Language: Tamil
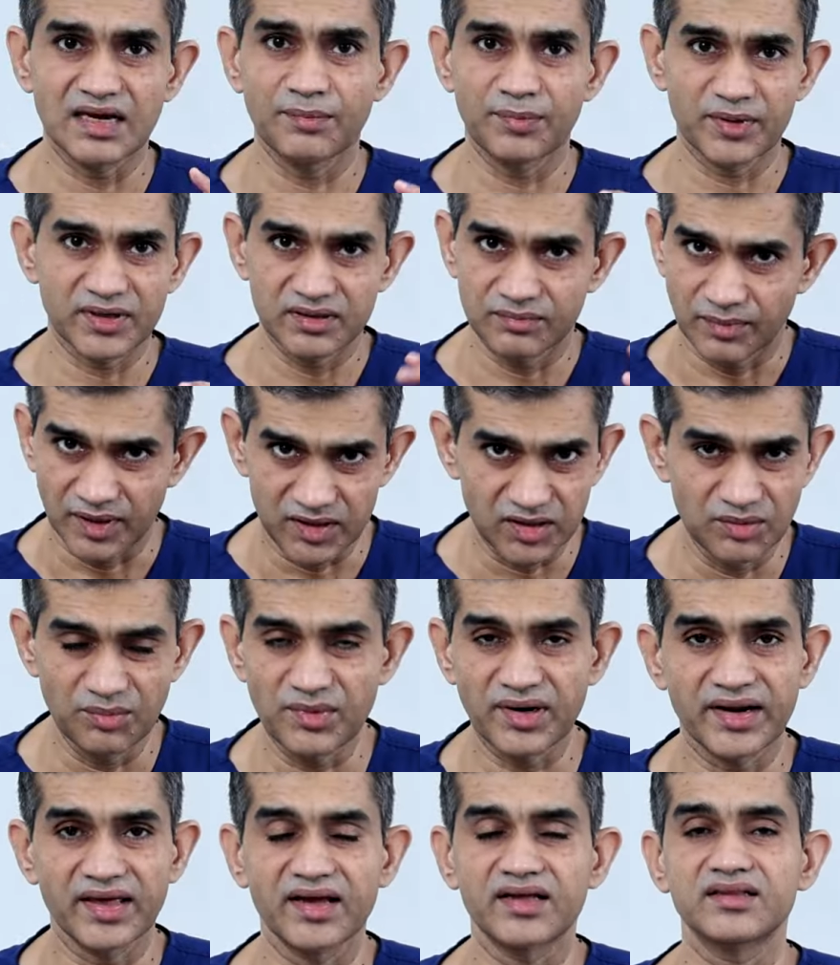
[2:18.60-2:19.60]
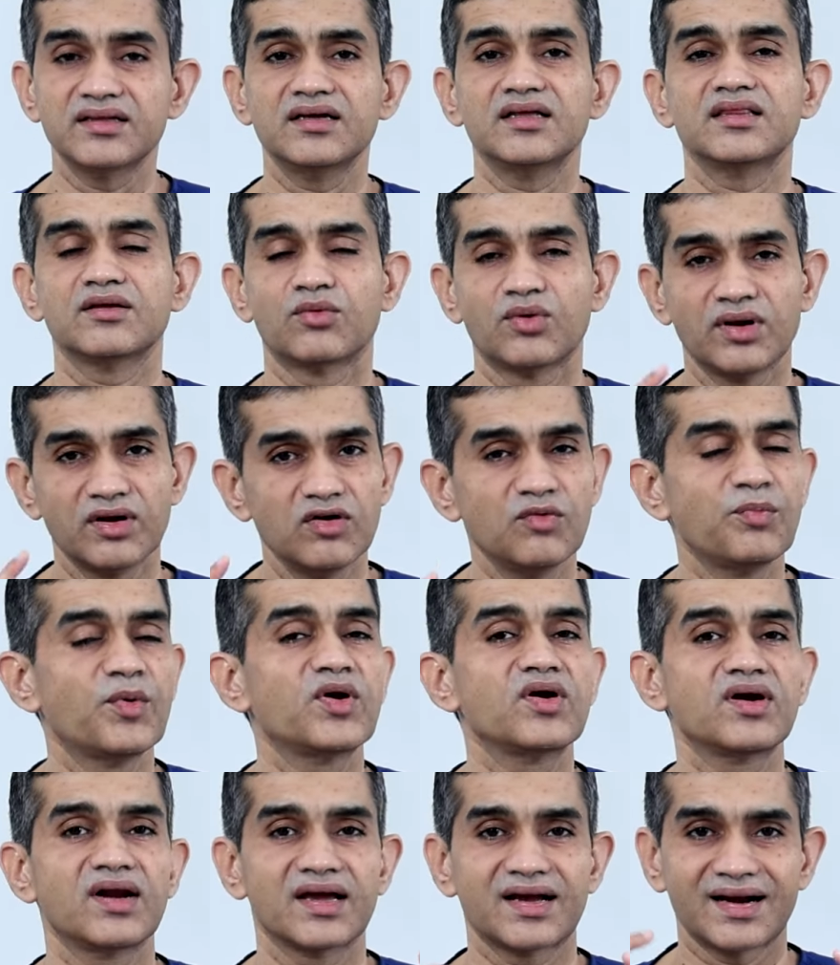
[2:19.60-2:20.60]
சாப்பிட்றது மட்டும் கிடையாது அந்த உணவுப்
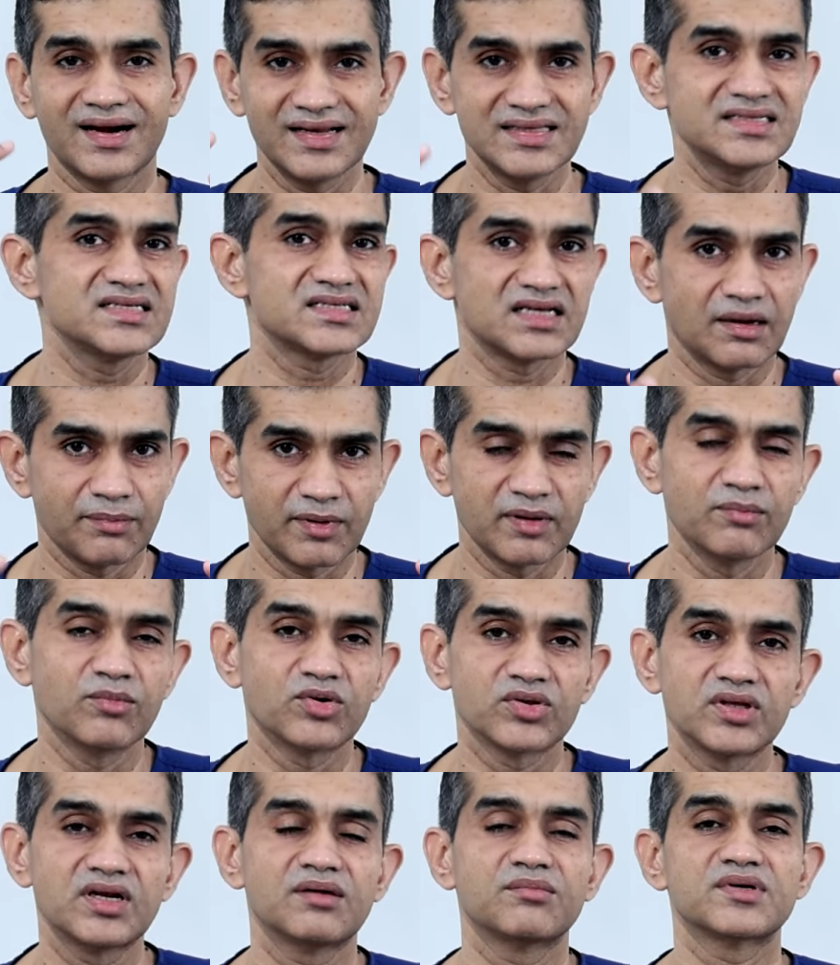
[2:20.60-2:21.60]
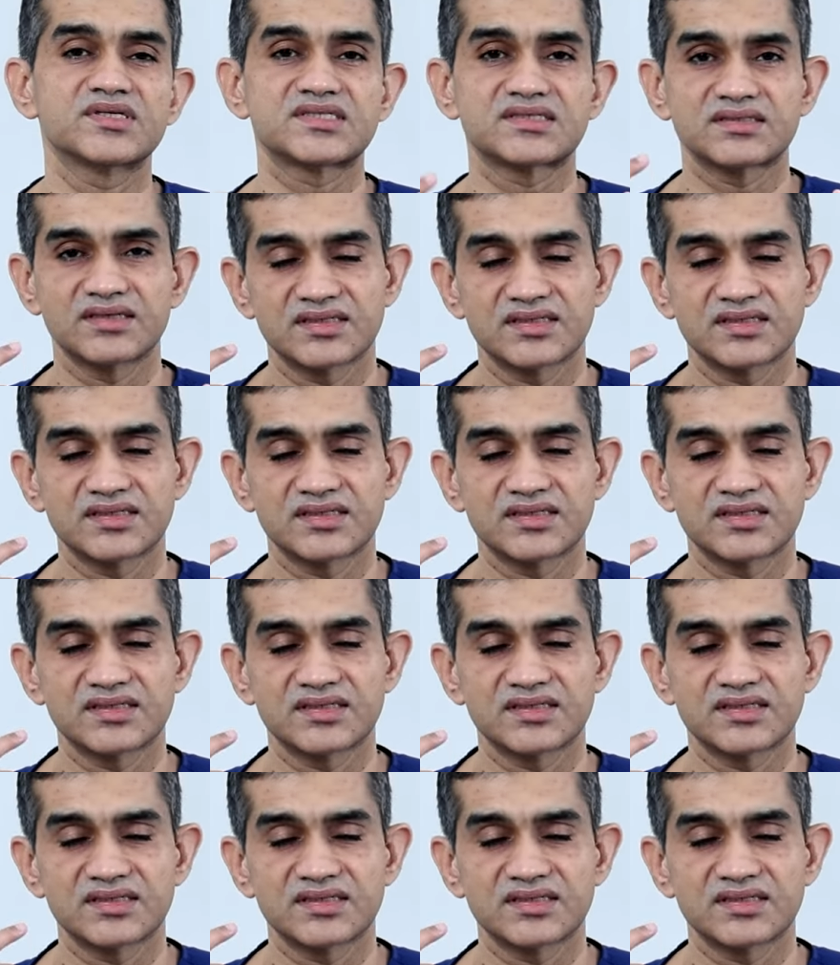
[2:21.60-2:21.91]
பொருட்களை கடித்து சாப்பிடும்போது நம்ம